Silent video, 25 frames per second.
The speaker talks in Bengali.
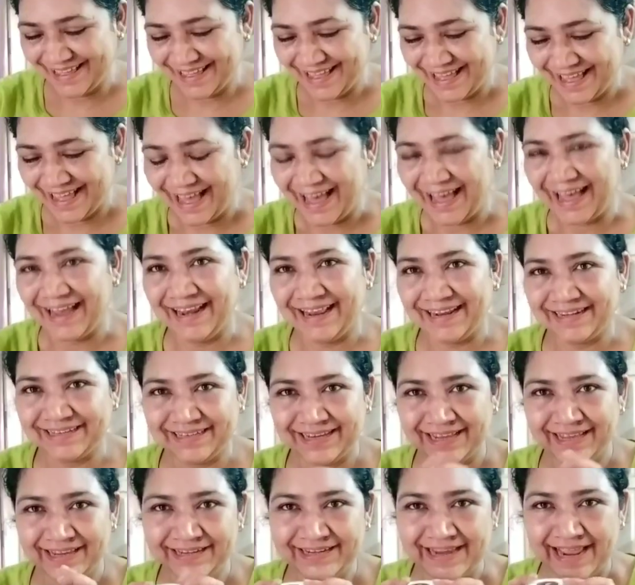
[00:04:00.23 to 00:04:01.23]
একটু আর
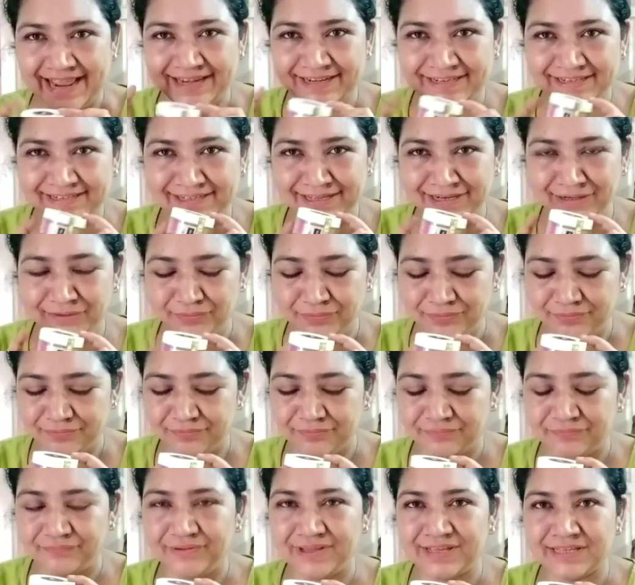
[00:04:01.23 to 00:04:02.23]
একটা ট্যান ক্লিয়ার
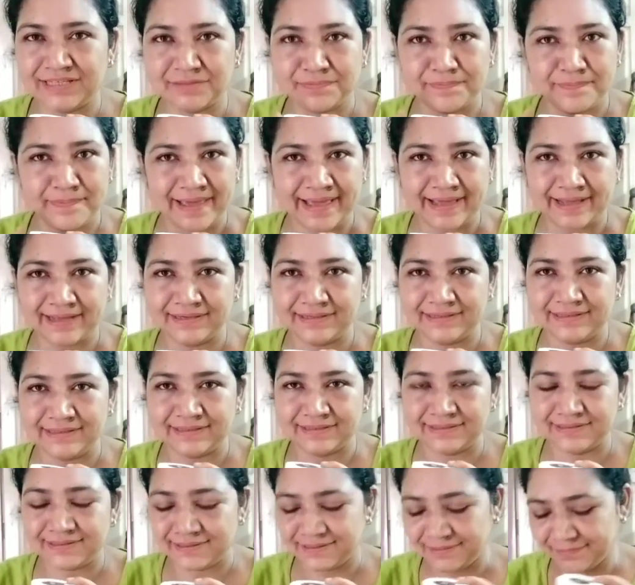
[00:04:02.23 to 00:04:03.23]
ফেস প্যাক
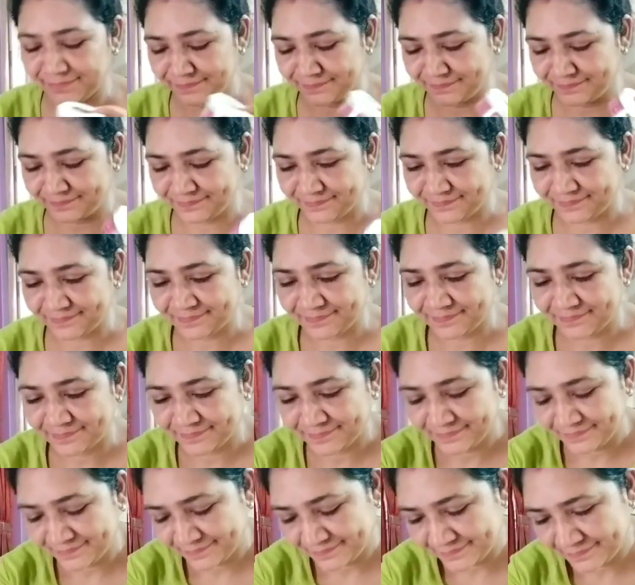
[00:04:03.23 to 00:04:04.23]
নিয়েছি
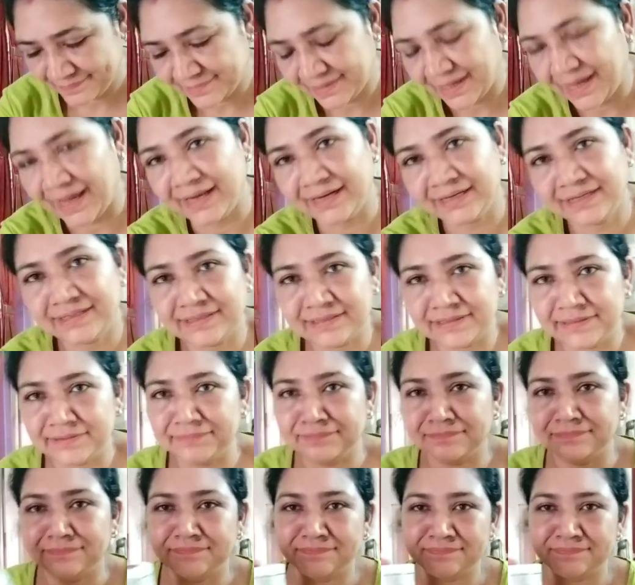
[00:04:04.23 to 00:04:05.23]
আর ক্রিম